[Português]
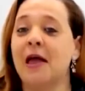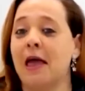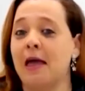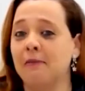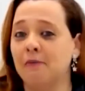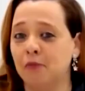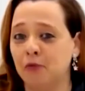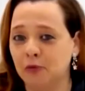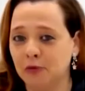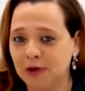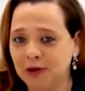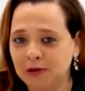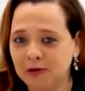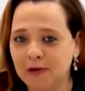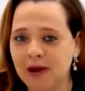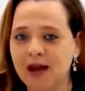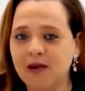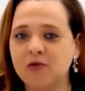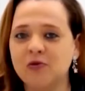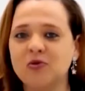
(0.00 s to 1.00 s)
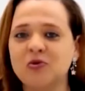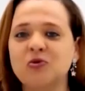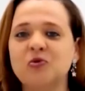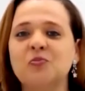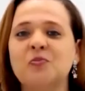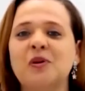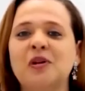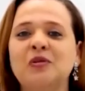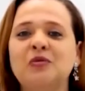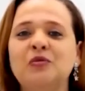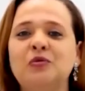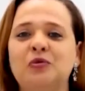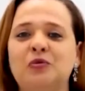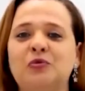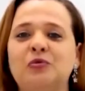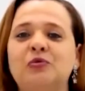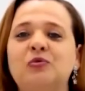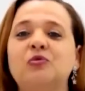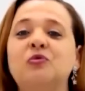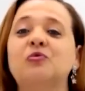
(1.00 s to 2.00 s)
É muito recurso humano
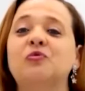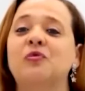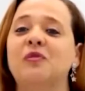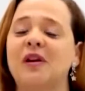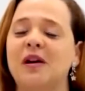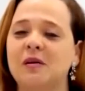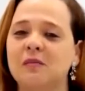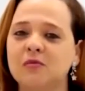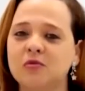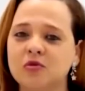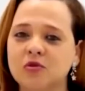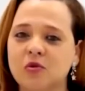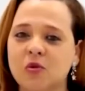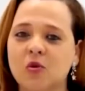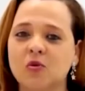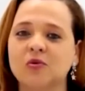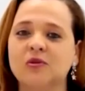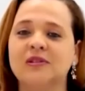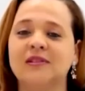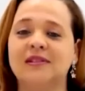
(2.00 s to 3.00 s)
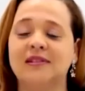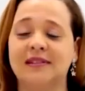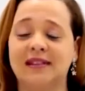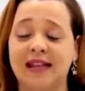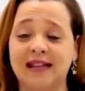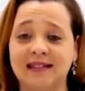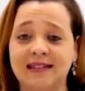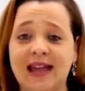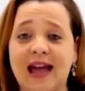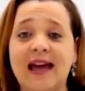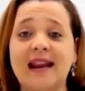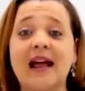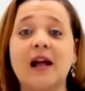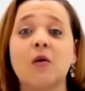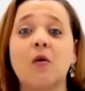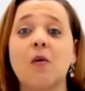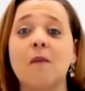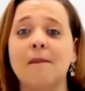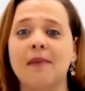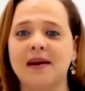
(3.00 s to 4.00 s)
juntos, vamos tentar
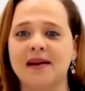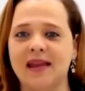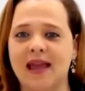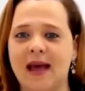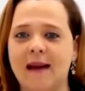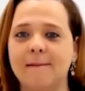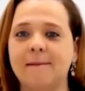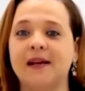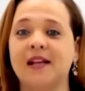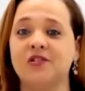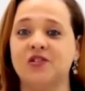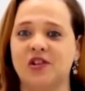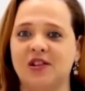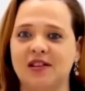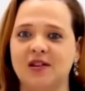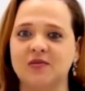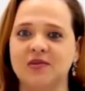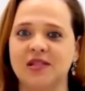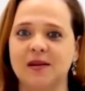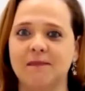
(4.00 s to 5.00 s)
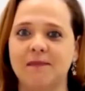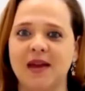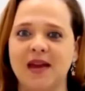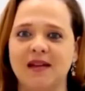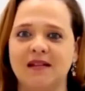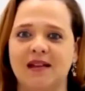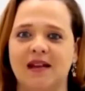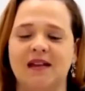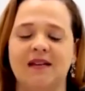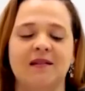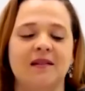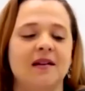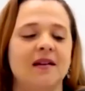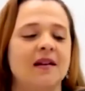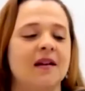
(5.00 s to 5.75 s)
acompanhar para a gente não se perder.